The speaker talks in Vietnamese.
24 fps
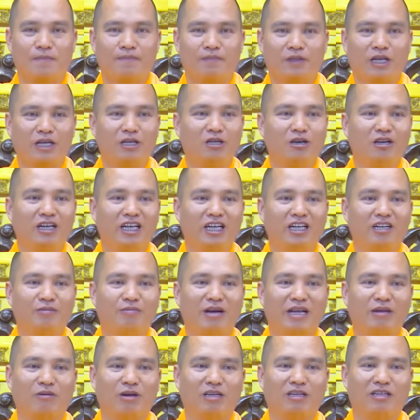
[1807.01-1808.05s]
Thế cho nên
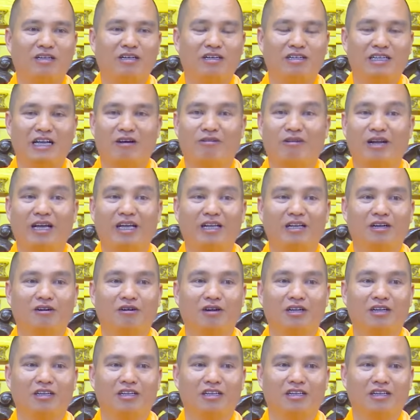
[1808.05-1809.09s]
bạch hòa thượng dạo này thì
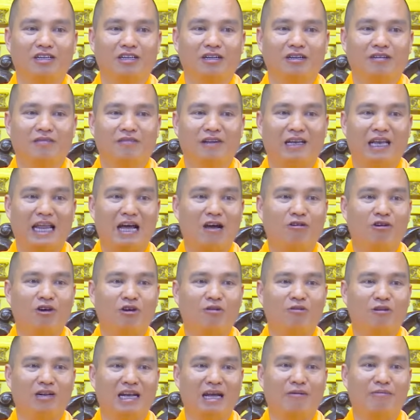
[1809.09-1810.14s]
con gì phải lao đầu
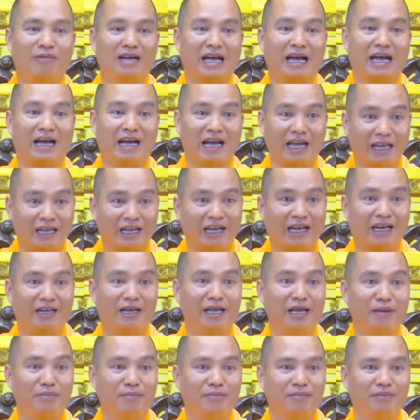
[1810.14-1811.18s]
vào lòng cả ngày cả
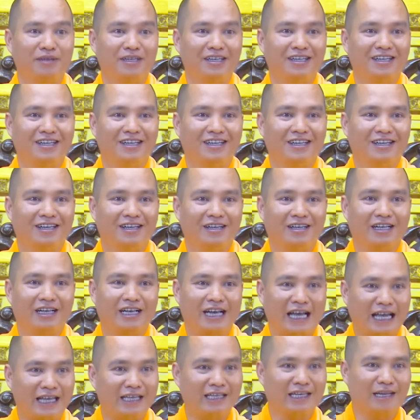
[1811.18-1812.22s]
đêm để
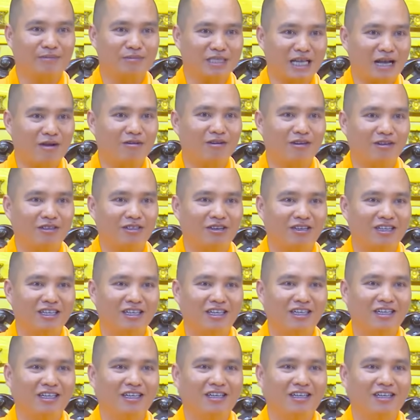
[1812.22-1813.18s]
cày làm sao đó cho gì,